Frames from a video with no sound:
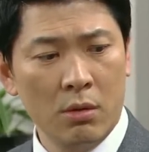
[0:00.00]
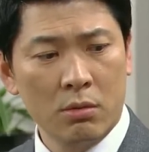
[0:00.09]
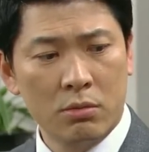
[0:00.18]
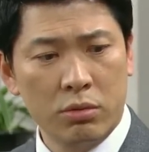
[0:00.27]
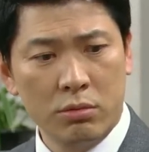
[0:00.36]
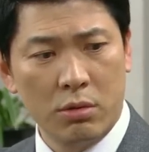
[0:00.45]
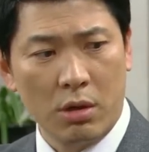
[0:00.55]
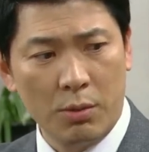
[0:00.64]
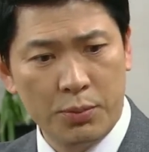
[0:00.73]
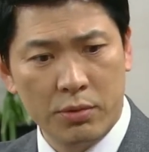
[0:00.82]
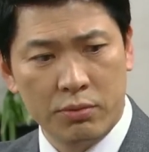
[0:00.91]
그러니까
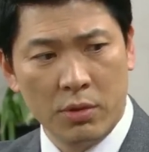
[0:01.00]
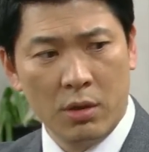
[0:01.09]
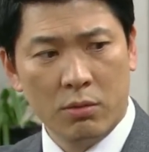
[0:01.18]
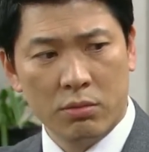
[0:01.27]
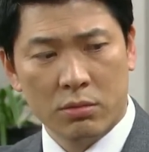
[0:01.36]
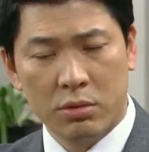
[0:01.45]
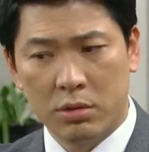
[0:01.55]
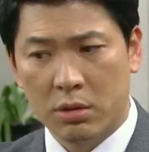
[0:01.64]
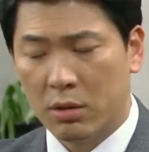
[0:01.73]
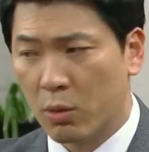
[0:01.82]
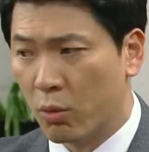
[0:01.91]
하필 그
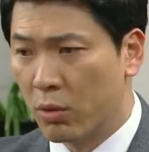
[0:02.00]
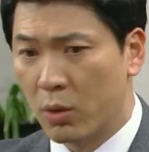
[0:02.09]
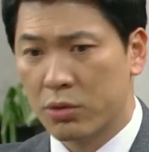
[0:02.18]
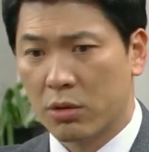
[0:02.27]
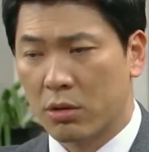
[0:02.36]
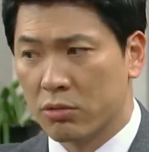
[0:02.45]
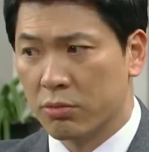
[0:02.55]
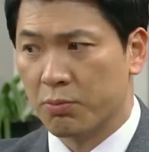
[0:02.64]
시간에 올라오셔가지고